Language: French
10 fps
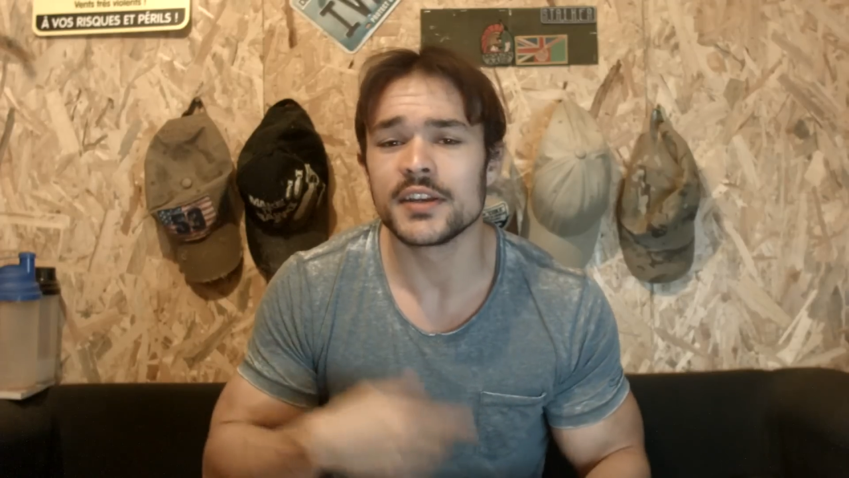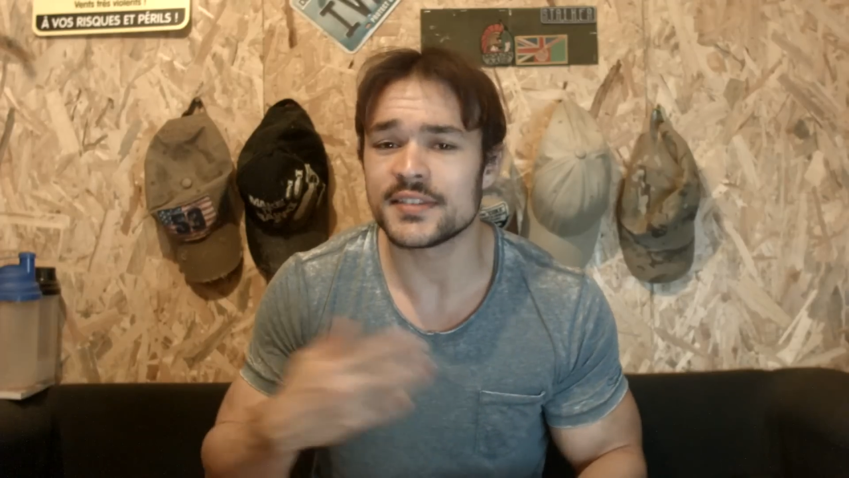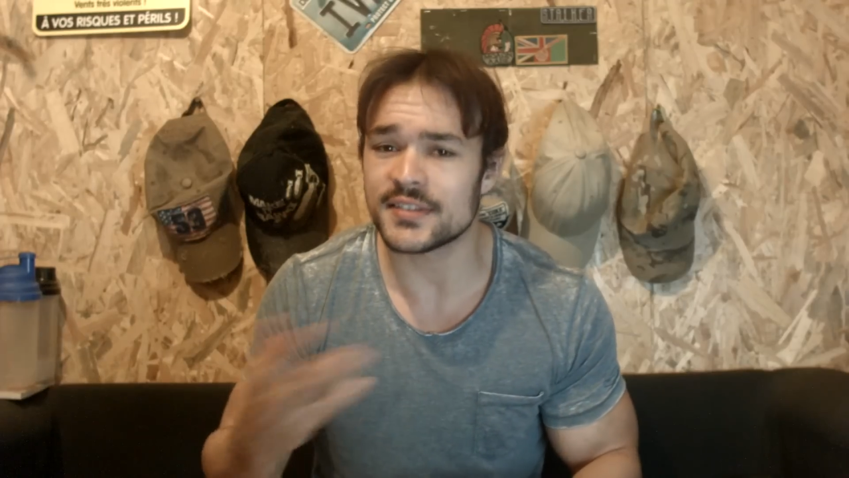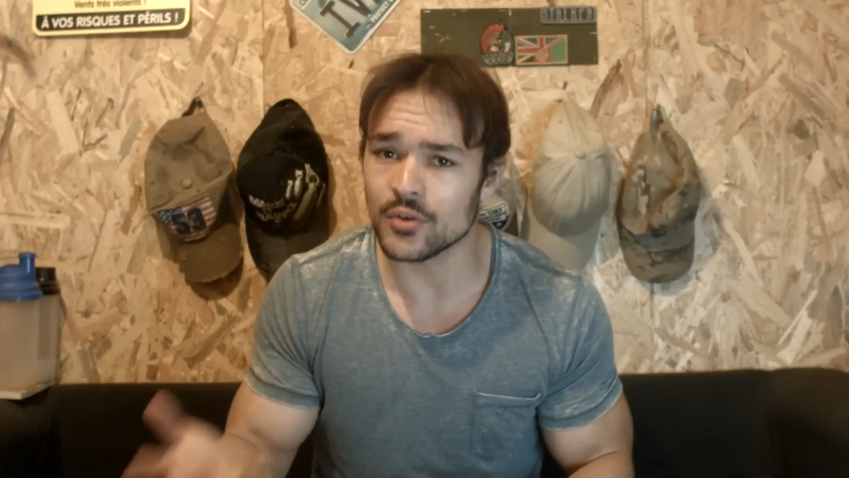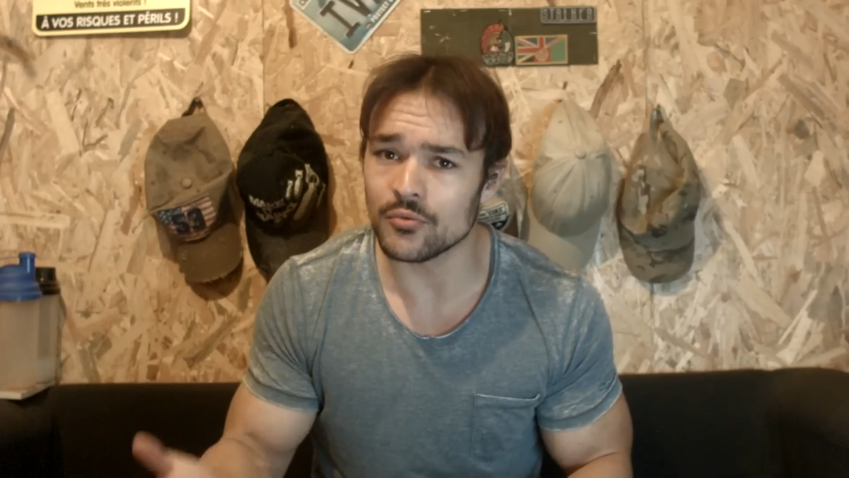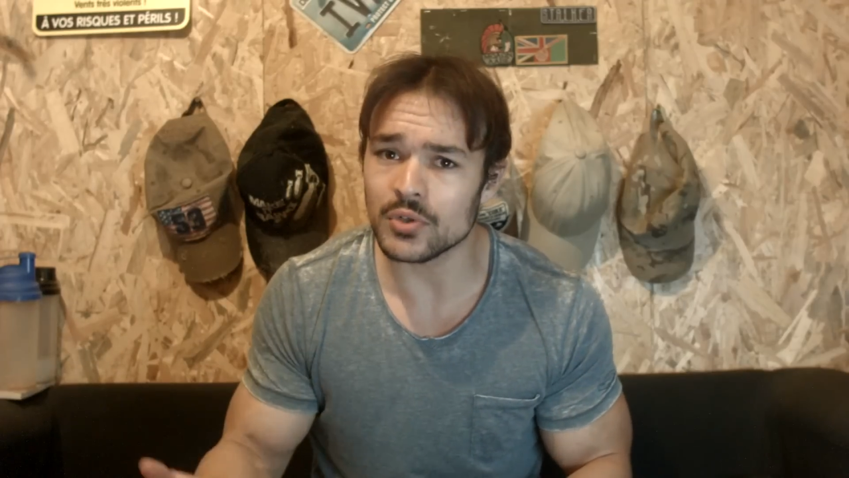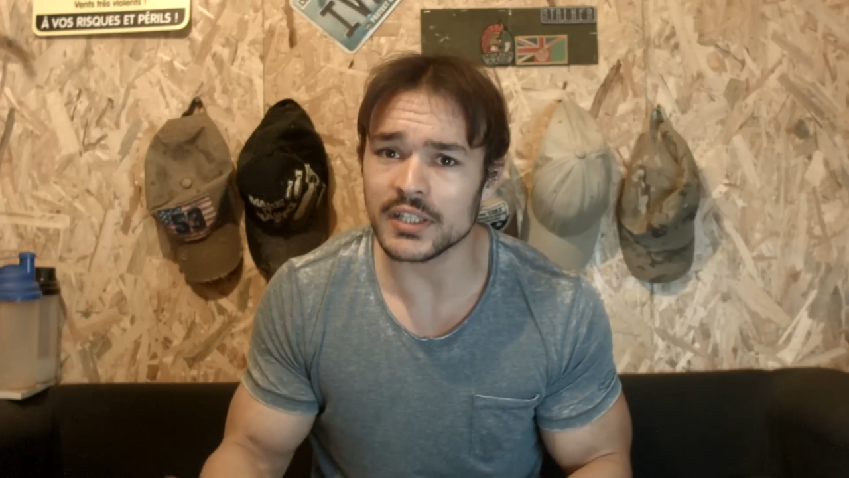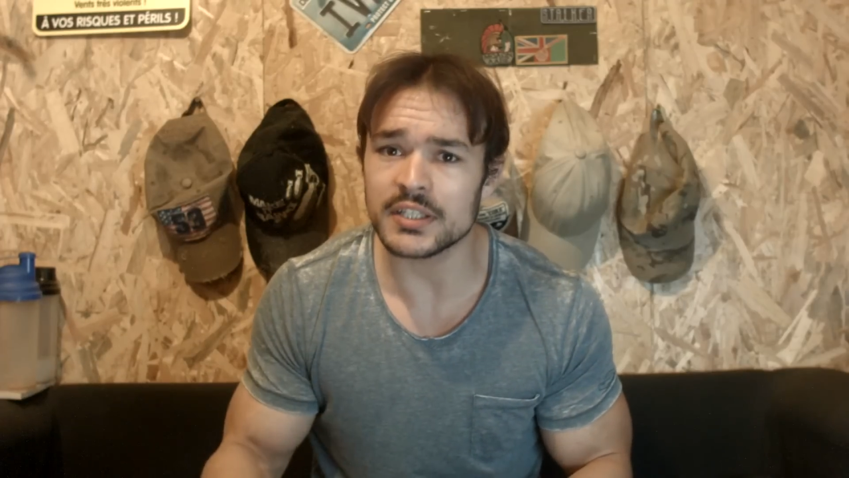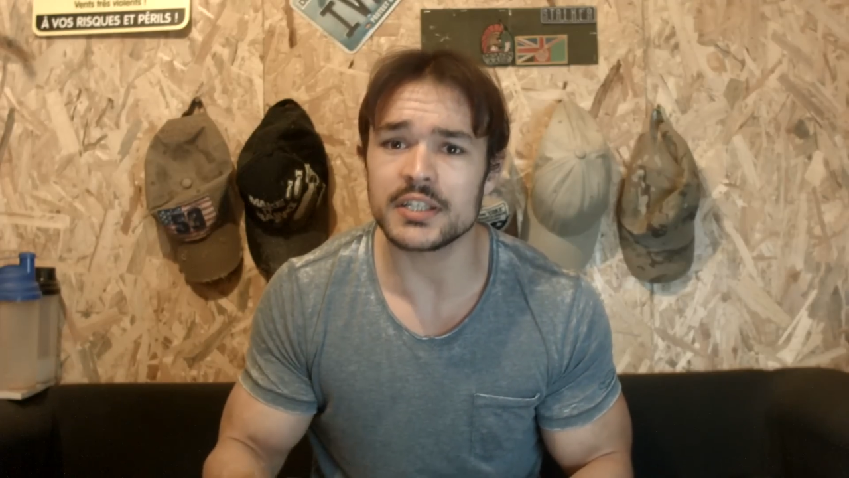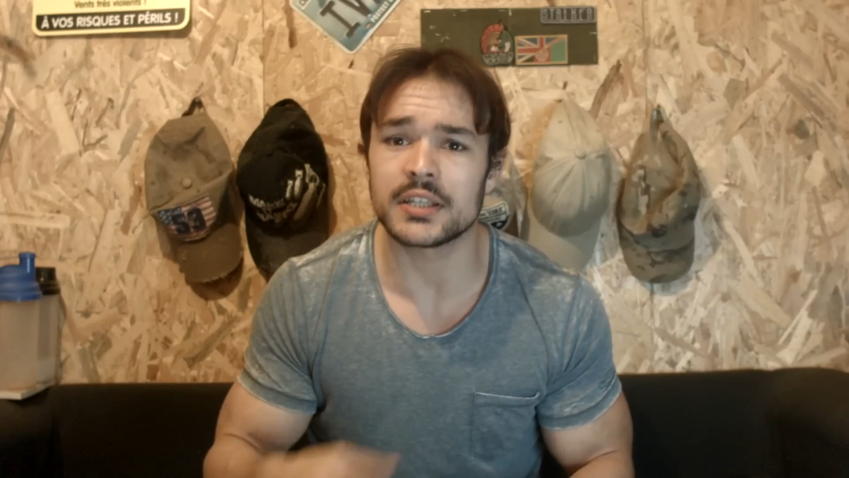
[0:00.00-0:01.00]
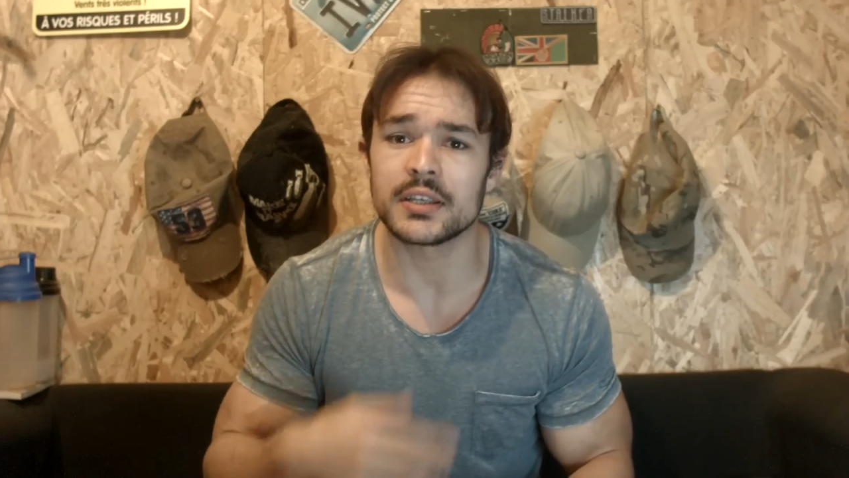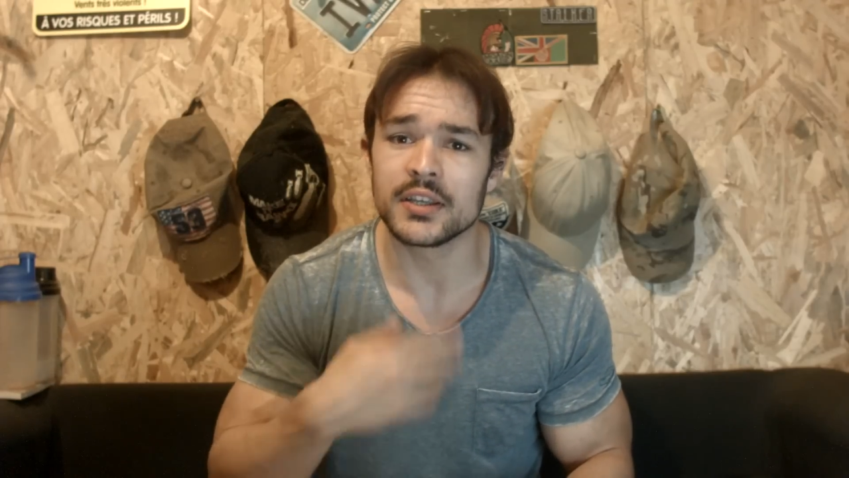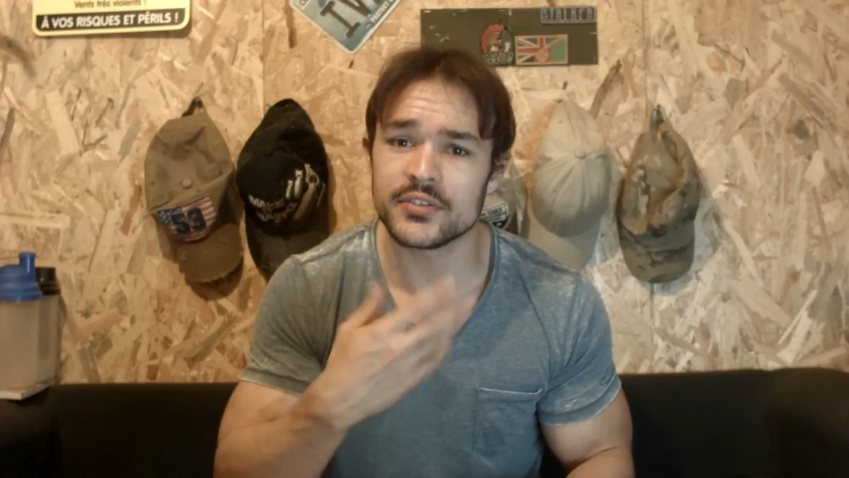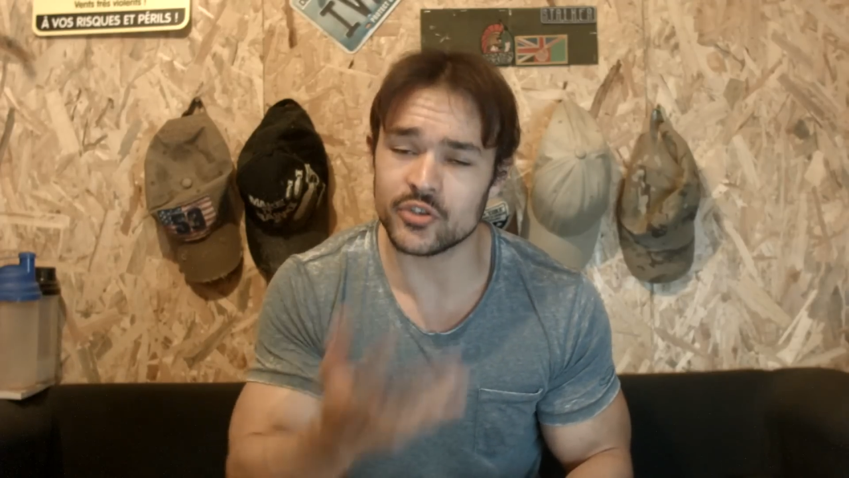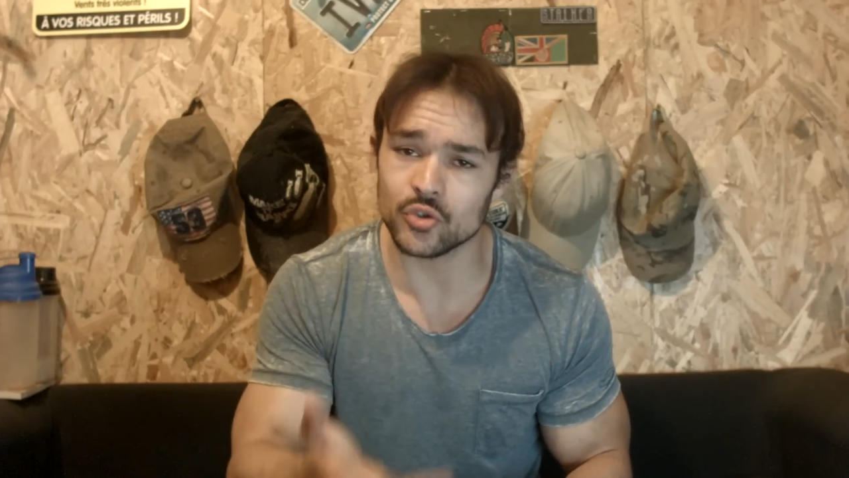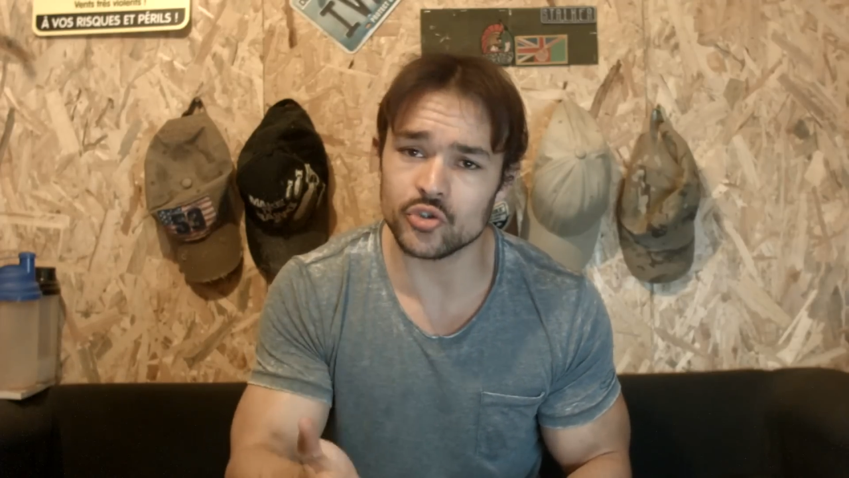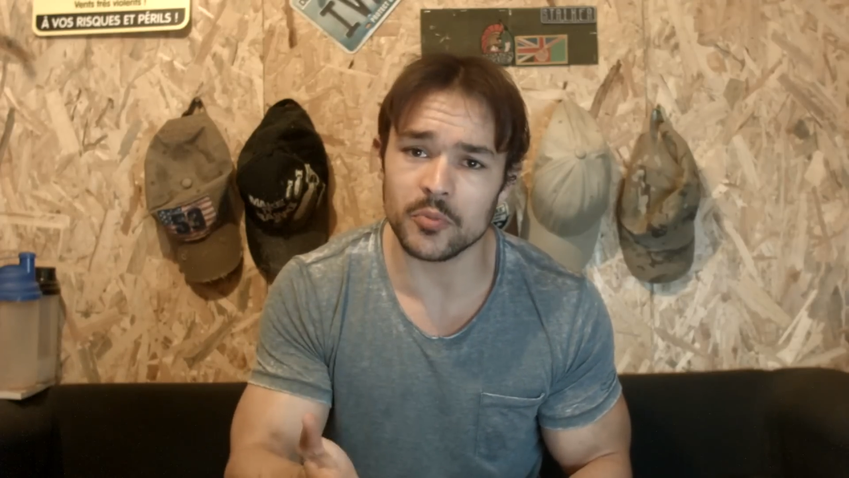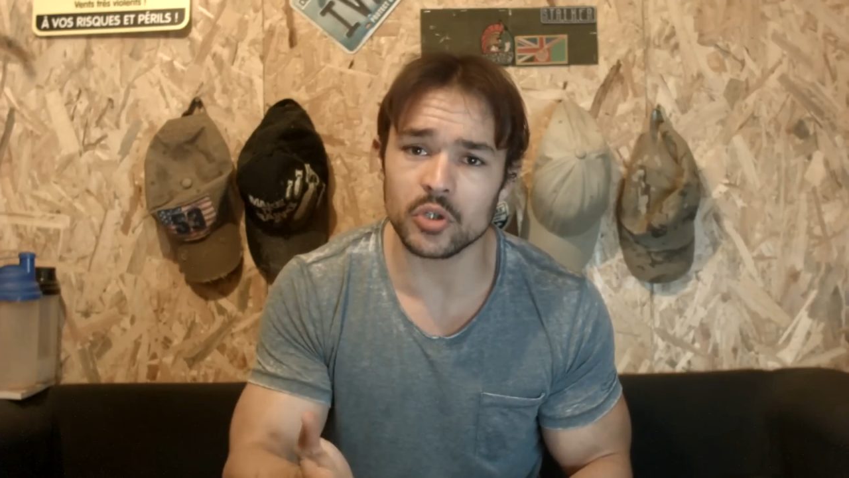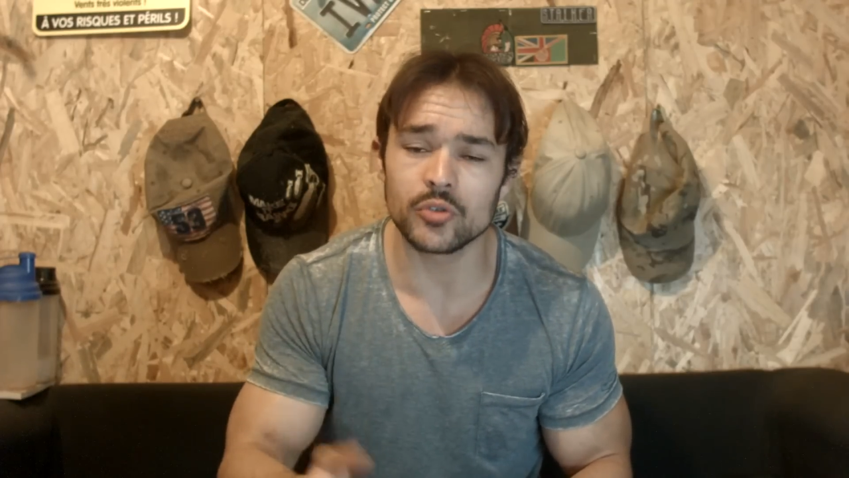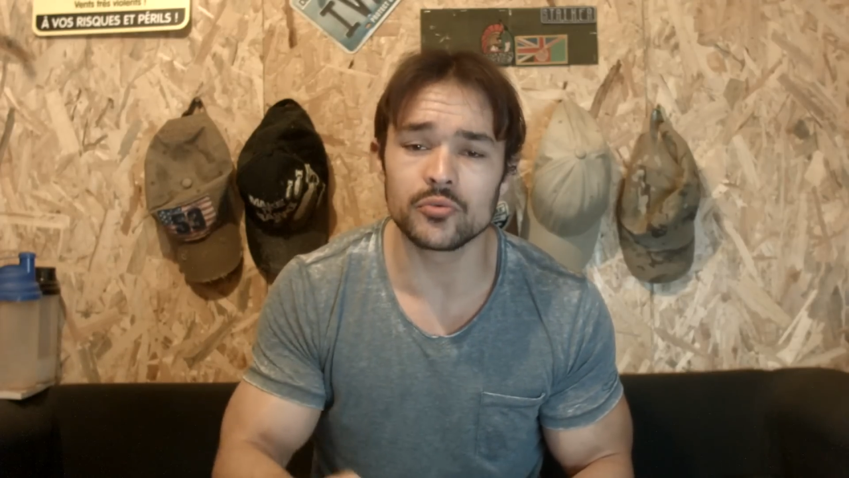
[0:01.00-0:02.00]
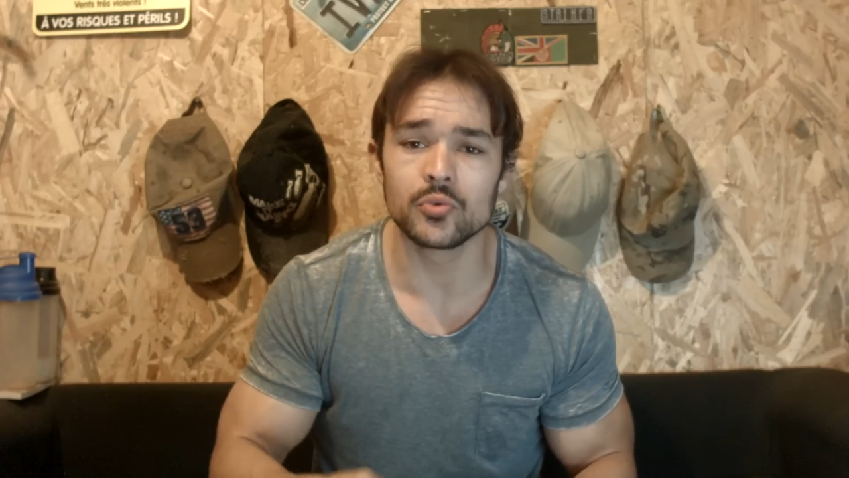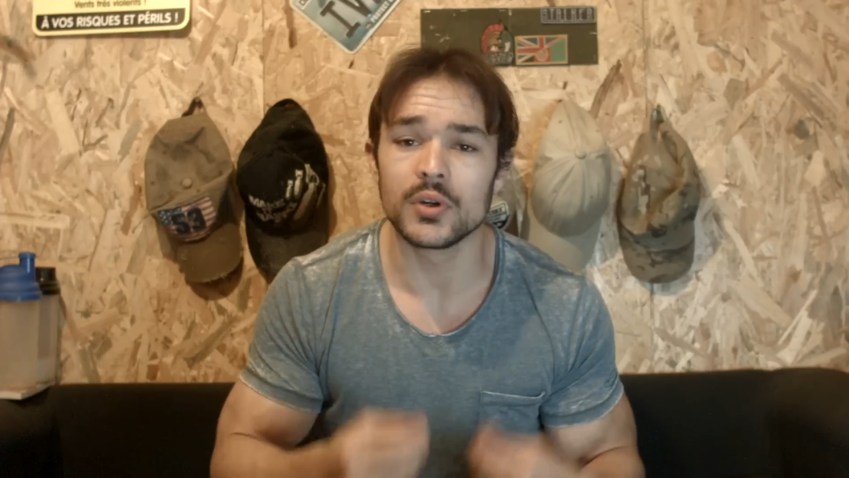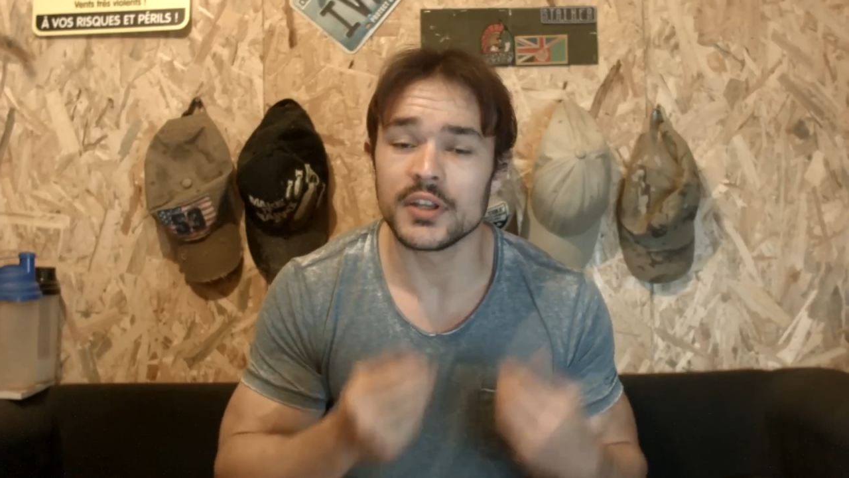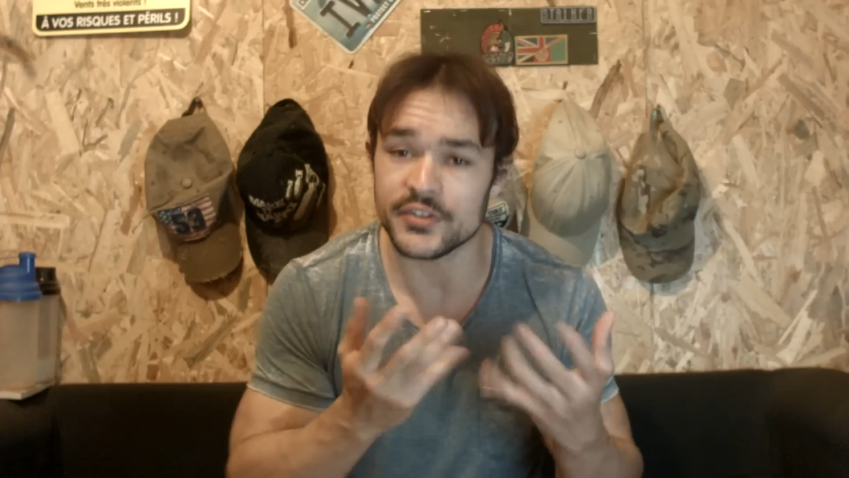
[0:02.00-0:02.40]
Si on vous critique, si on se moque de vous,